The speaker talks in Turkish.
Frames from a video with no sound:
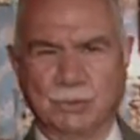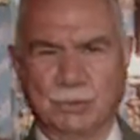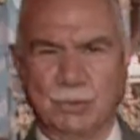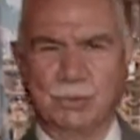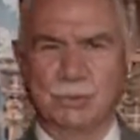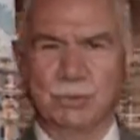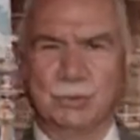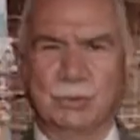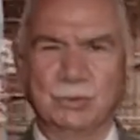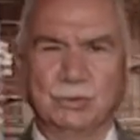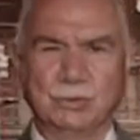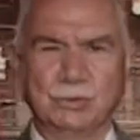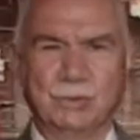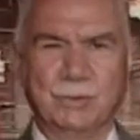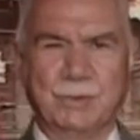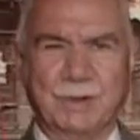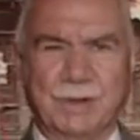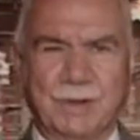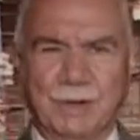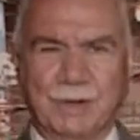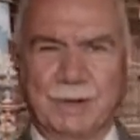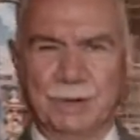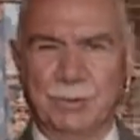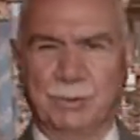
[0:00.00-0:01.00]
19
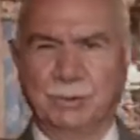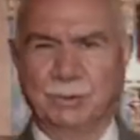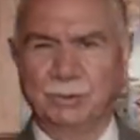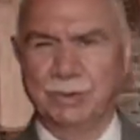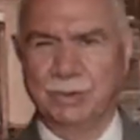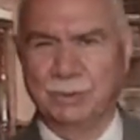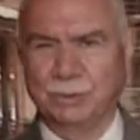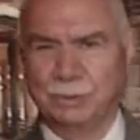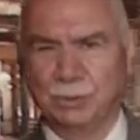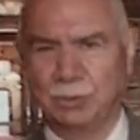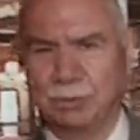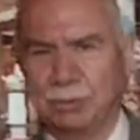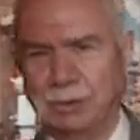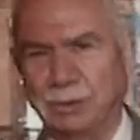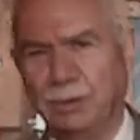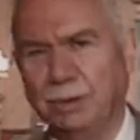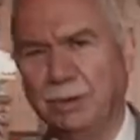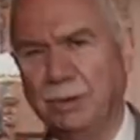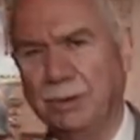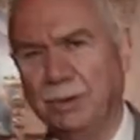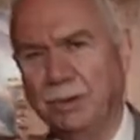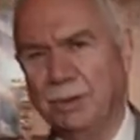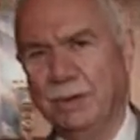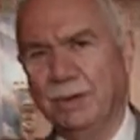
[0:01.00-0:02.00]
numaralı odaya doğru.
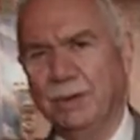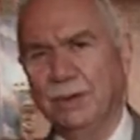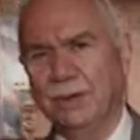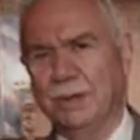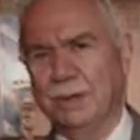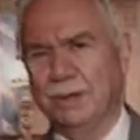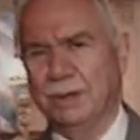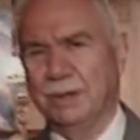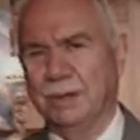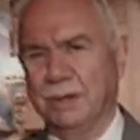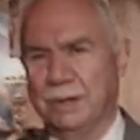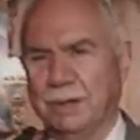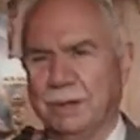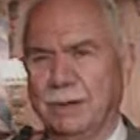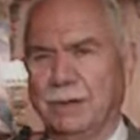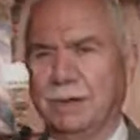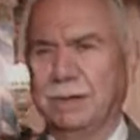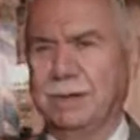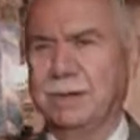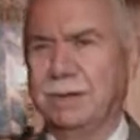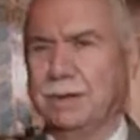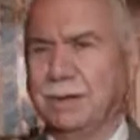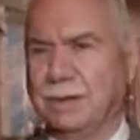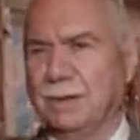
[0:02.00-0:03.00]
Ee,
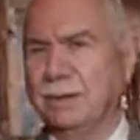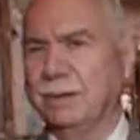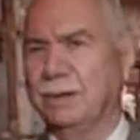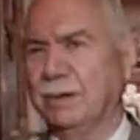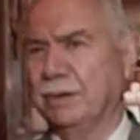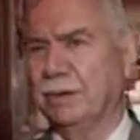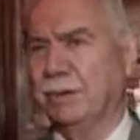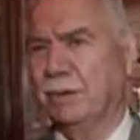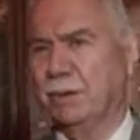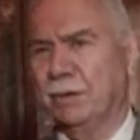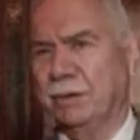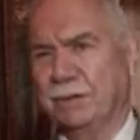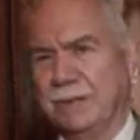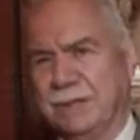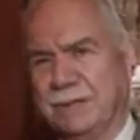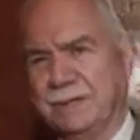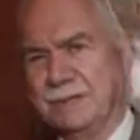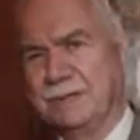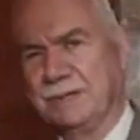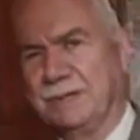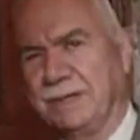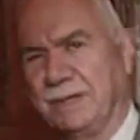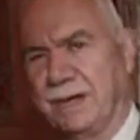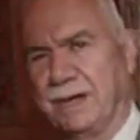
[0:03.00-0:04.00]
onu da
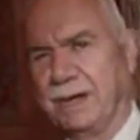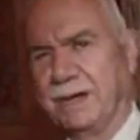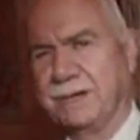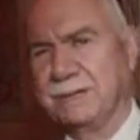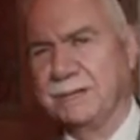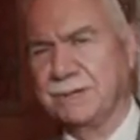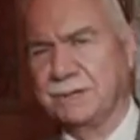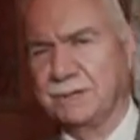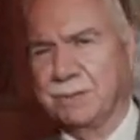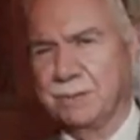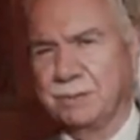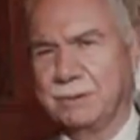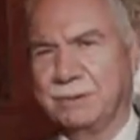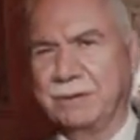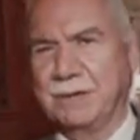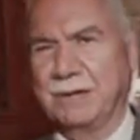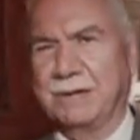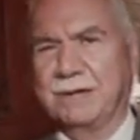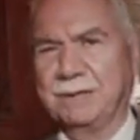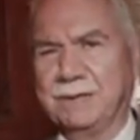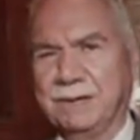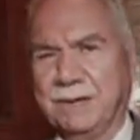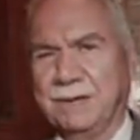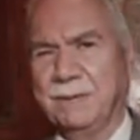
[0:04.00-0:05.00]
sizlere kısaca bir
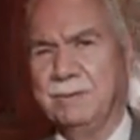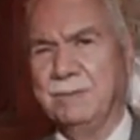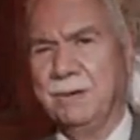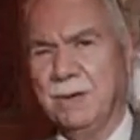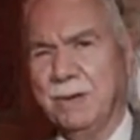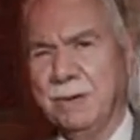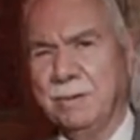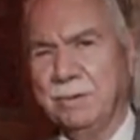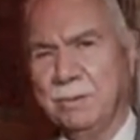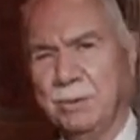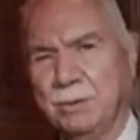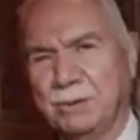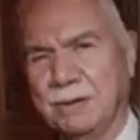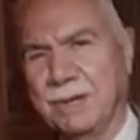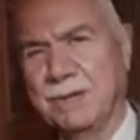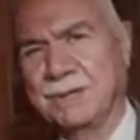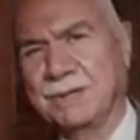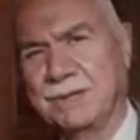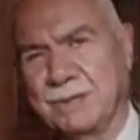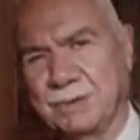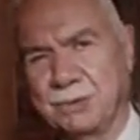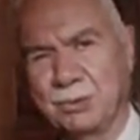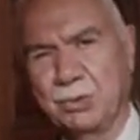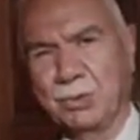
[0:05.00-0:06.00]
tanıtayım. Burada
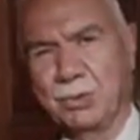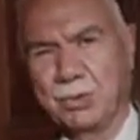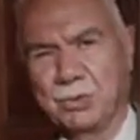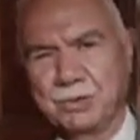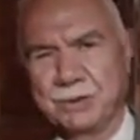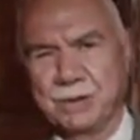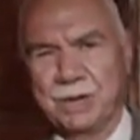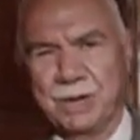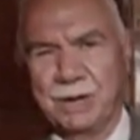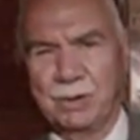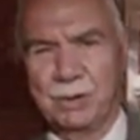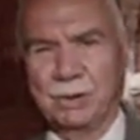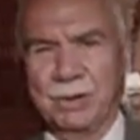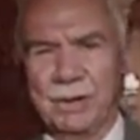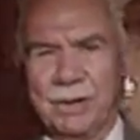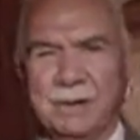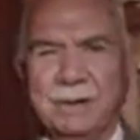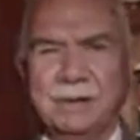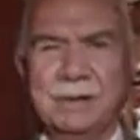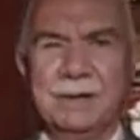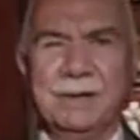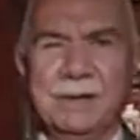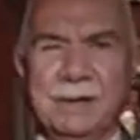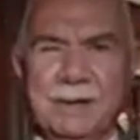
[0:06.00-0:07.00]
esas orijinal olan
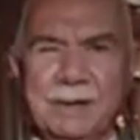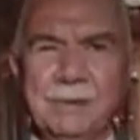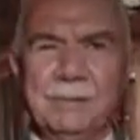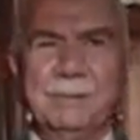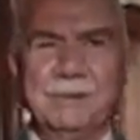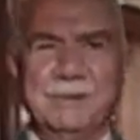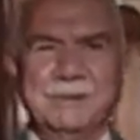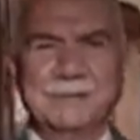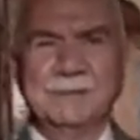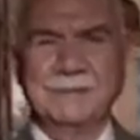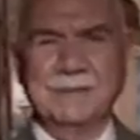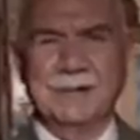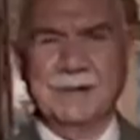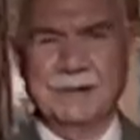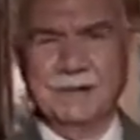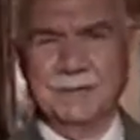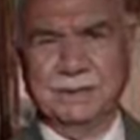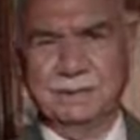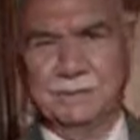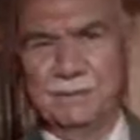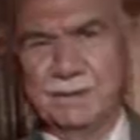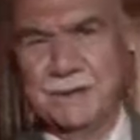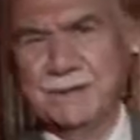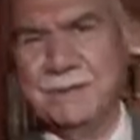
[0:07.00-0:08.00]
bir
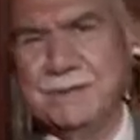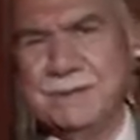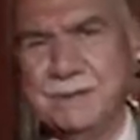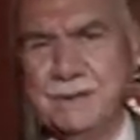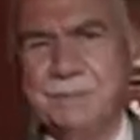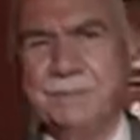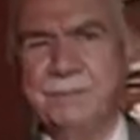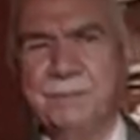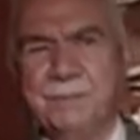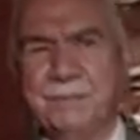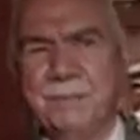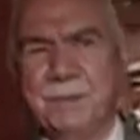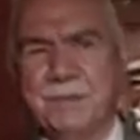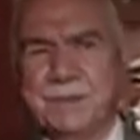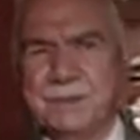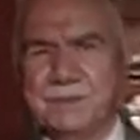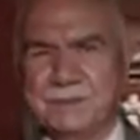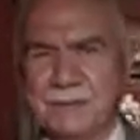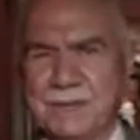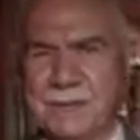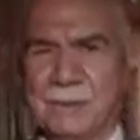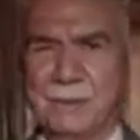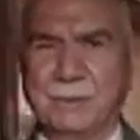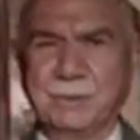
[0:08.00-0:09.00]
saat var
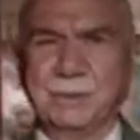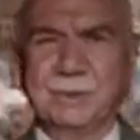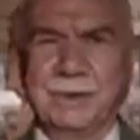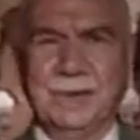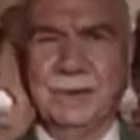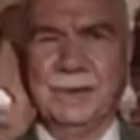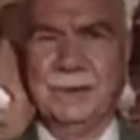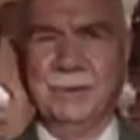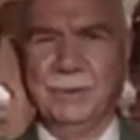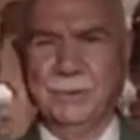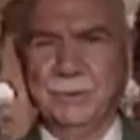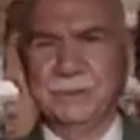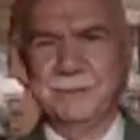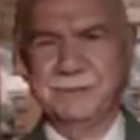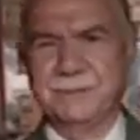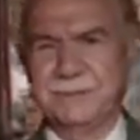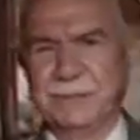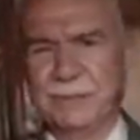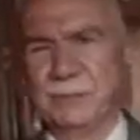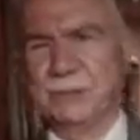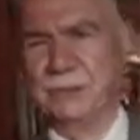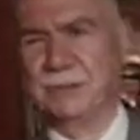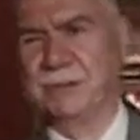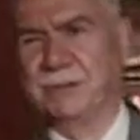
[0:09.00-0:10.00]
salonda. Onu size
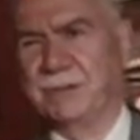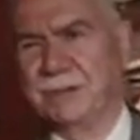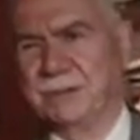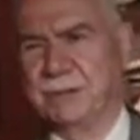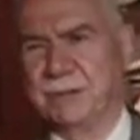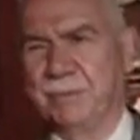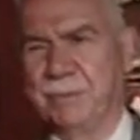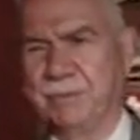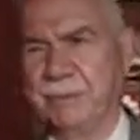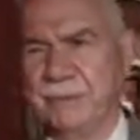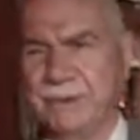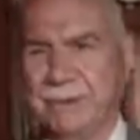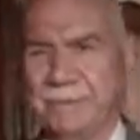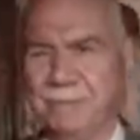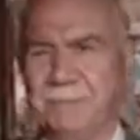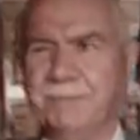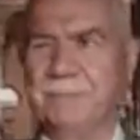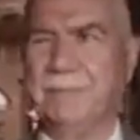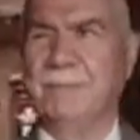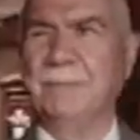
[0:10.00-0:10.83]
göstereceğim efendim.